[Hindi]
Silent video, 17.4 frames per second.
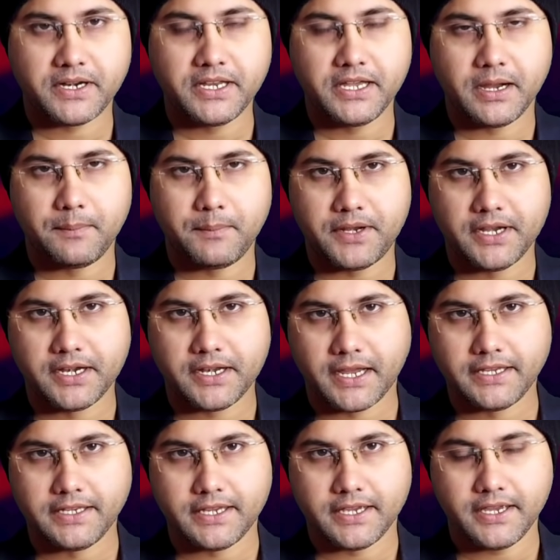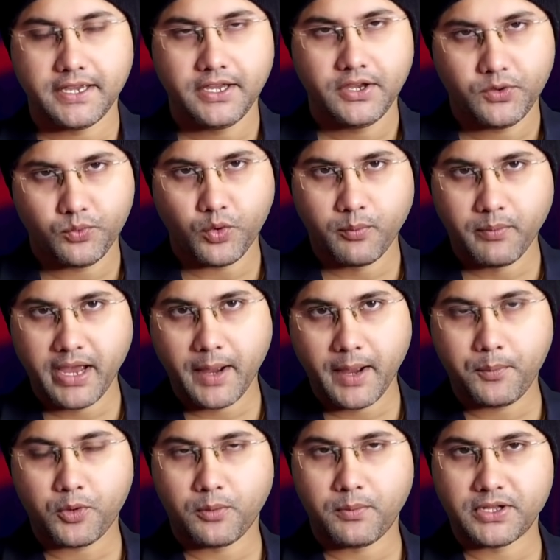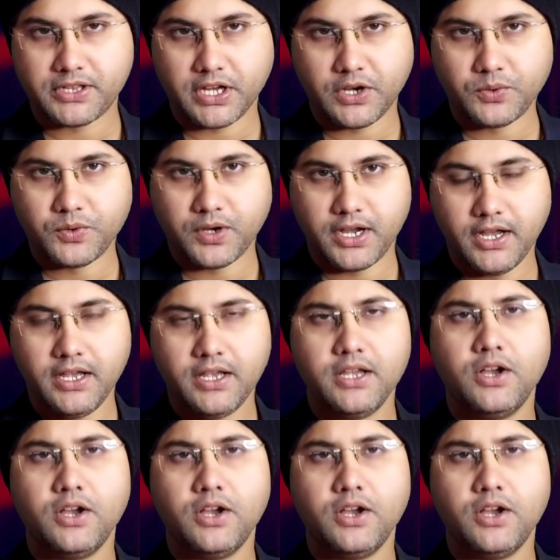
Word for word: बड़ी अपडेट आई है वो मैं आपको बताऊंगा